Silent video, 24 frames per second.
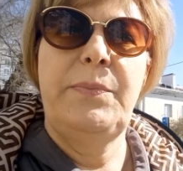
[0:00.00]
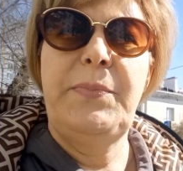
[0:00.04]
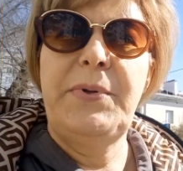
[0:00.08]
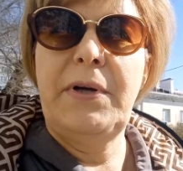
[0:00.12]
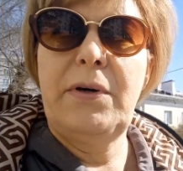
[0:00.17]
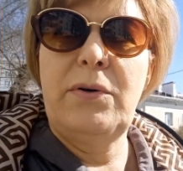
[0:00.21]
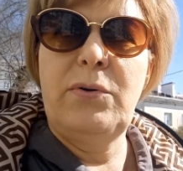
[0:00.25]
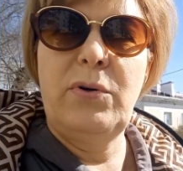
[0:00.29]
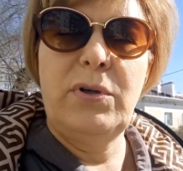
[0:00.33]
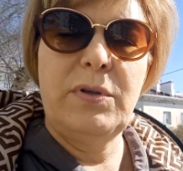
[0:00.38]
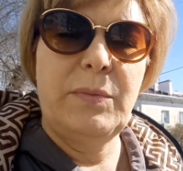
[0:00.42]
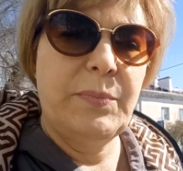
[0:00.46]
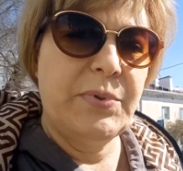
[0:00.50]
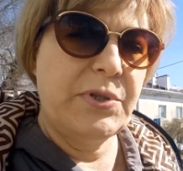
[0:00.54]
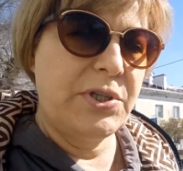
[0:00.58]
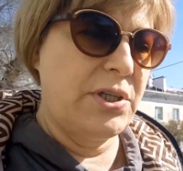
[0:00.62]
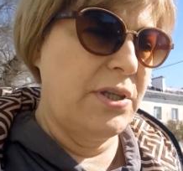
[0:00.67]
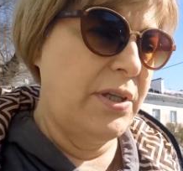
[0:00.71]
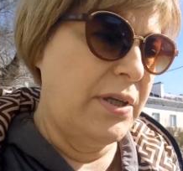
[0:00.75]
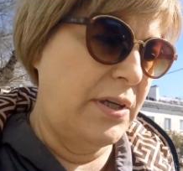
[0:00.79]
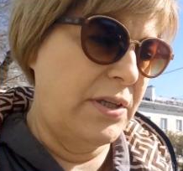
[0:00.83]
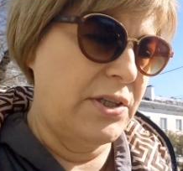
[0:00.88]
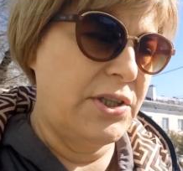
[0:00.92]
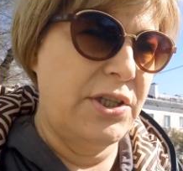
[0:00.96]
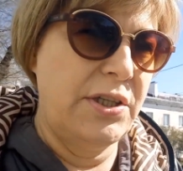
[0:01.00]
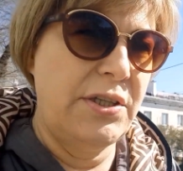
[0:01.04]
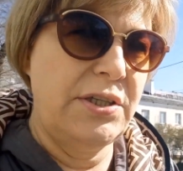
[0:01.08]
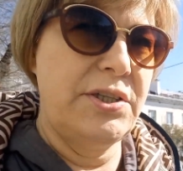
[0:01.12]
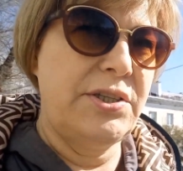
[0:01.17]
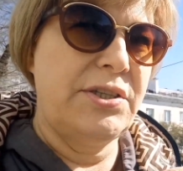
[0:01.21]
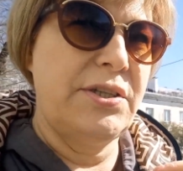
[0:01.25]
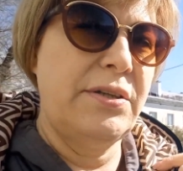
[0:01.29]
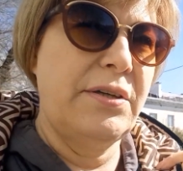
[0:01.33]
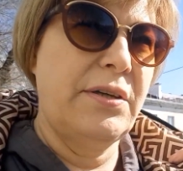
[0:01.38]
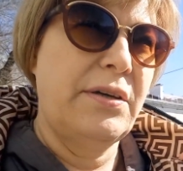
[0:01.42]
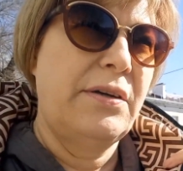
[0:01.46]
приходит пожилая
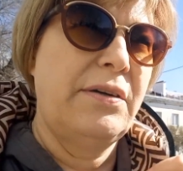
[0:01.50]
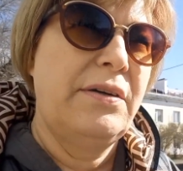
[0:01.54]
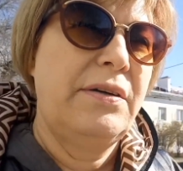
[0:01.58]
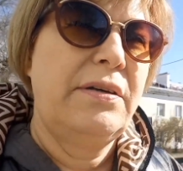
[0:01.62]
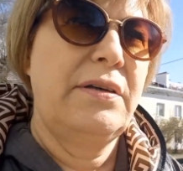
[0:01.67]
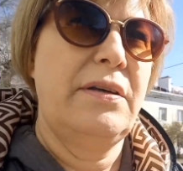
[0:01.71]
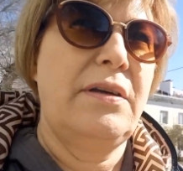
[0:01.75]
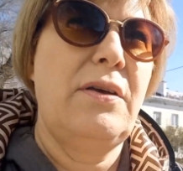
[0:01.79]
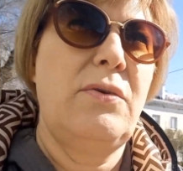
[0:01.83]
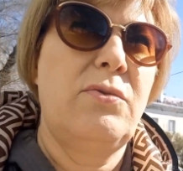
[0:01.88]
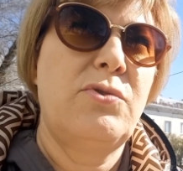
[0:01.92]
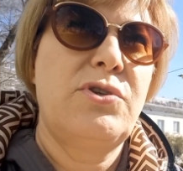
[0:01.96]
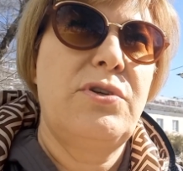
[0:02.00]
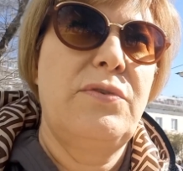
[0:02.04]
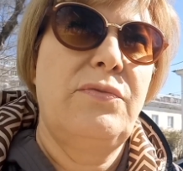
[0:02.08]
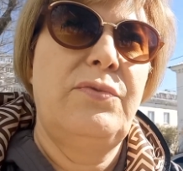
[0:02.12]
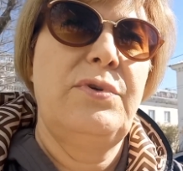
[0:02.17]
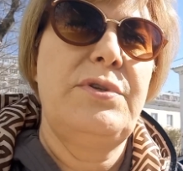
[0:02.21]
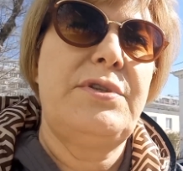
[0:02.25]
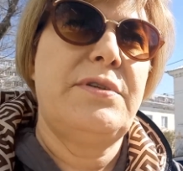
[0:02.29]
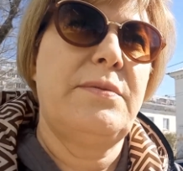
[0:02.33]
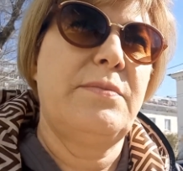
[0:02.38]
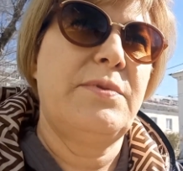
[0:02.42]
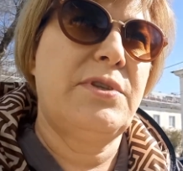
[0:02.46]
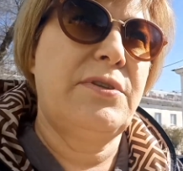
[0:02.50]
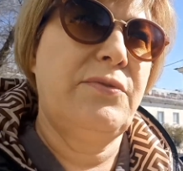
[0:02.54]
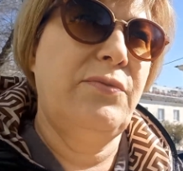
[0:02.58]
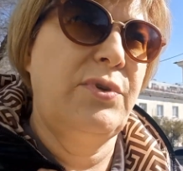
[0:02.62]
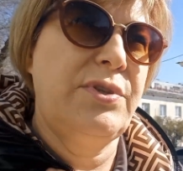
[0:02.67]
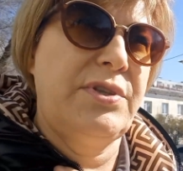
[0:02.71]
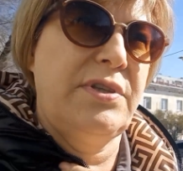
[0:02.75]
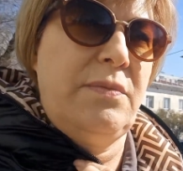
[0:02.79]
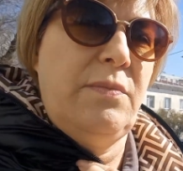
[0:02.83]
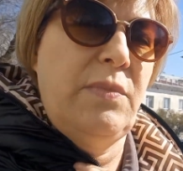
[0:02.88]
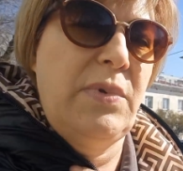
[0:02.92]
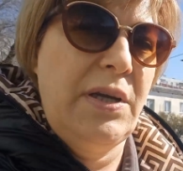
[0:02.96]
женщина, ей уже
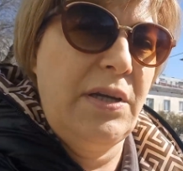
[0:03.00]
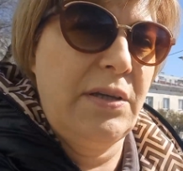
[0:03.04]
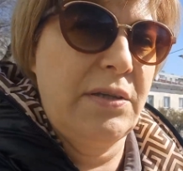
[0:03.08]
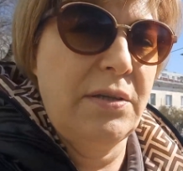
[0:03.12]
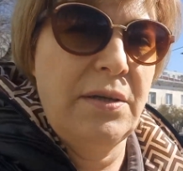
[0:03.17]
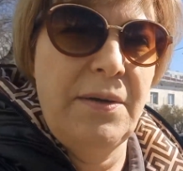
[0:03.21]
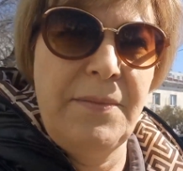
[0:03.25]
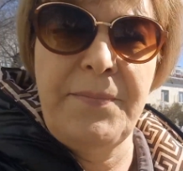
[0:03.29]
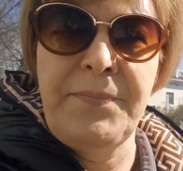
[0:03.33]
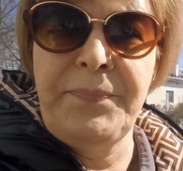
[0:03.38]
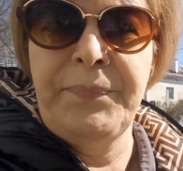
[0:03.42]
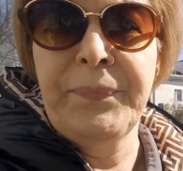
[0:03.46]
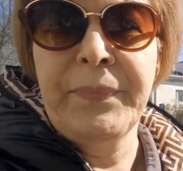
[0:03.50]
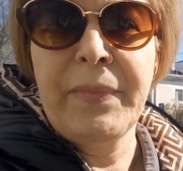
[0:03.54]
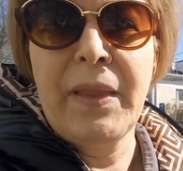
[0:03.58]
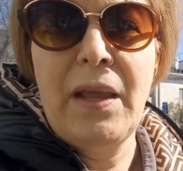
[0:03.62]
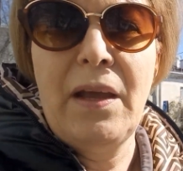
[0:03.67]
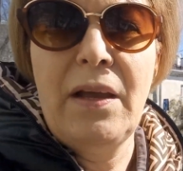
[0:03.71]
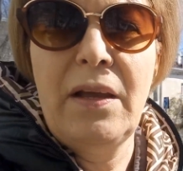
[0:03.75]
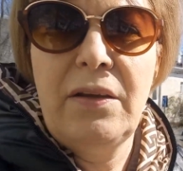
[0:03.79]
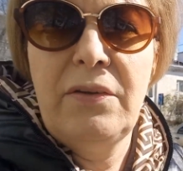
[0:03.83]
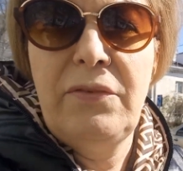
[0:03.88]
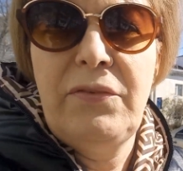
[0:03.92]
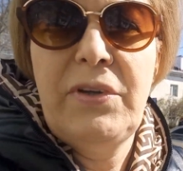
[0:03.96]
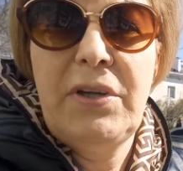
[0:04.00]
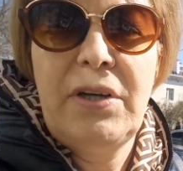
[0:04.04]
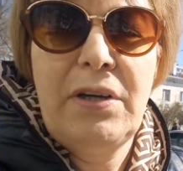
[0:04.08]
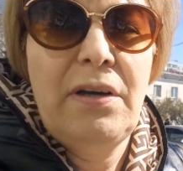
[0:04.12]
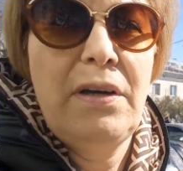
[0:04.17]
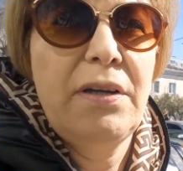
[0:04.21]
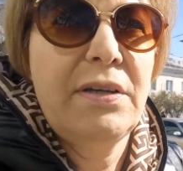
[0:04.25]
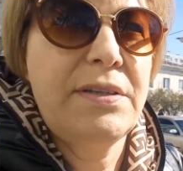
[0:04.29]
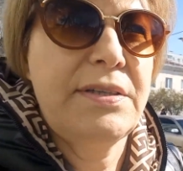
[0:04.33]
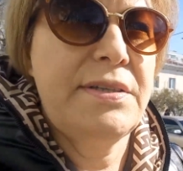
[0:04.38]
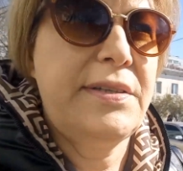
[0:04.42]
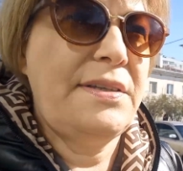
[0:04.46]
88 лет, Вера
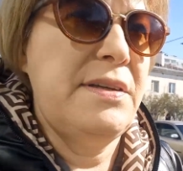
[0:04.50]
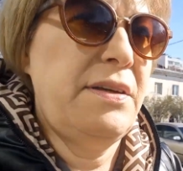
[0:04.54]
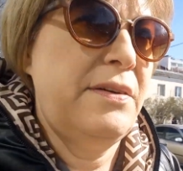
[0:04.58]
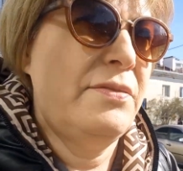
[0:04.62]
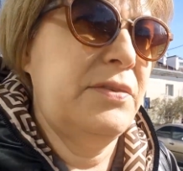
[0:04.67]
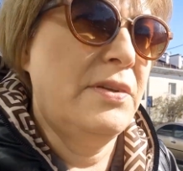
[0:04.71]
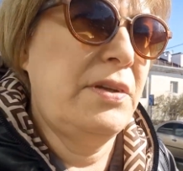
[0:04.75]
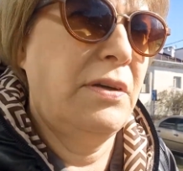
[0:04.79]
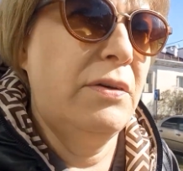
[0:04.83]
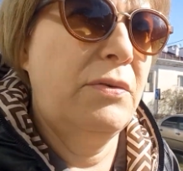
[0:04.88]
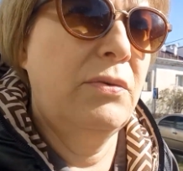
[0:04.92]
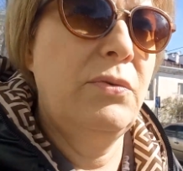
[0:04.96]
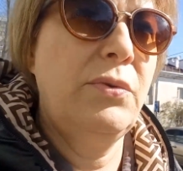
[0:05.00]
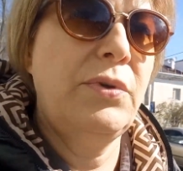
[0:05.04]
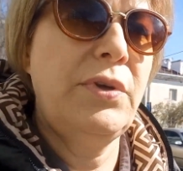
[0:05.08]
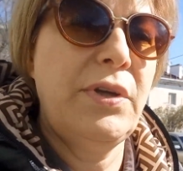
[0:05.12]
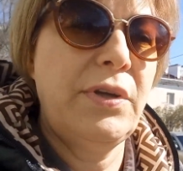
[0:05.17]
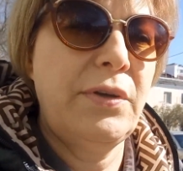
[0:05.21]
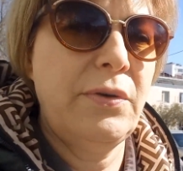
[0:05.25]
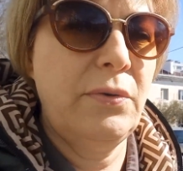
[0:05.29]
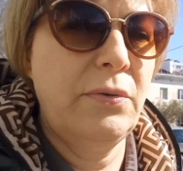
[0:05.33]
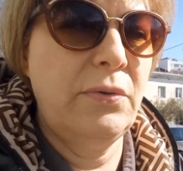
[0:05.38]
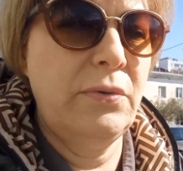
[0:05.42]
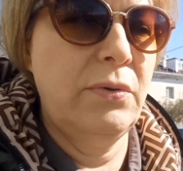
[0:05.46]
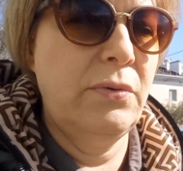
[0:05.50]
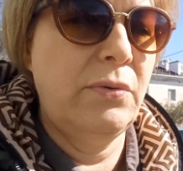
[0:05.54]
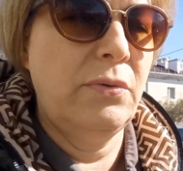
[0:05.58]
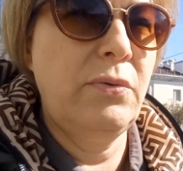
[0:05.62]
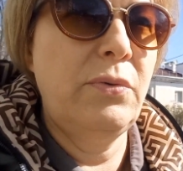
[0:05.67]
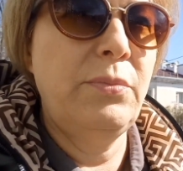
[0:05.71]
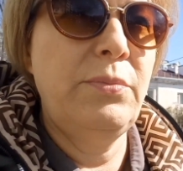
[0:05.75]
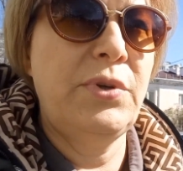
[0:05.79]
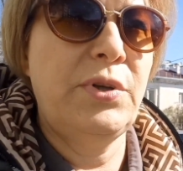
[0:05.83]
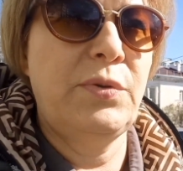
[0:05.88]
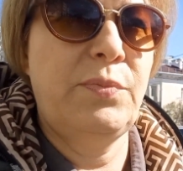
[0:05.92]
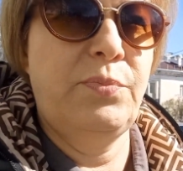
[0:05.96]
Алексеевна. У нее
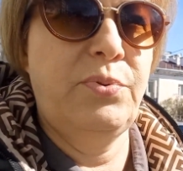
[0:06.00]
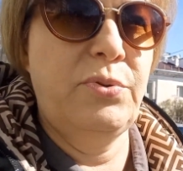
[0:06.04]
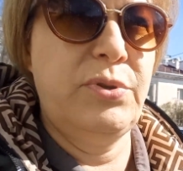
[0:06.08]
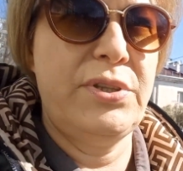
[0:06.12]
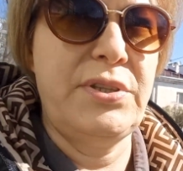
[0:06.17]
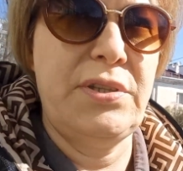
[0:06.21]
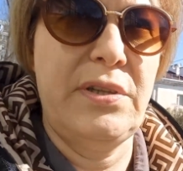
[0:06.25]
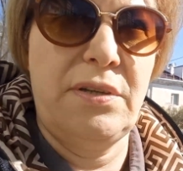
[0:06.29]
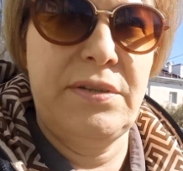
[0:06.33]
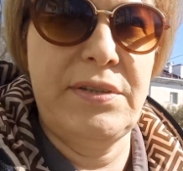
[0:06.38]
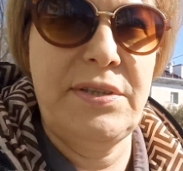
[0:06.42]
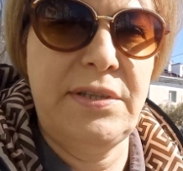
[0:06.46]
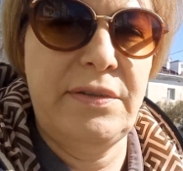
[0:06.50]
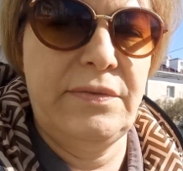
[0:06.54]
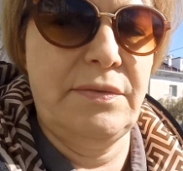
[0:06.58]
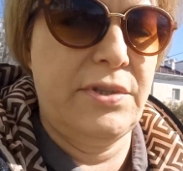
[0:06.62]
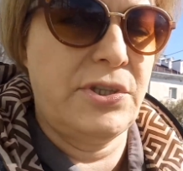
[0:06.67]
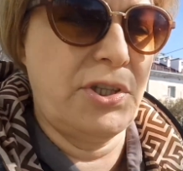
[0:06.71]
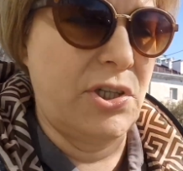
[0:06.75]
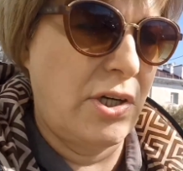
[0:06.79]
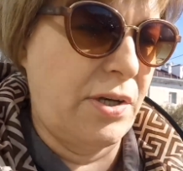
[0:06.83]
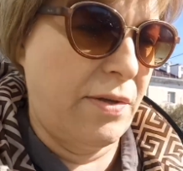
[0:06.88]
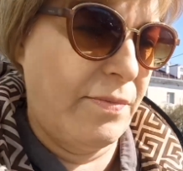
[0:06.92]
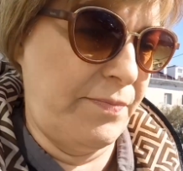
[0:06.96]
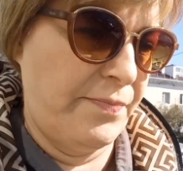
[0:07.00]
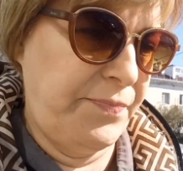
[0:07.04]
умер пудель, девочка.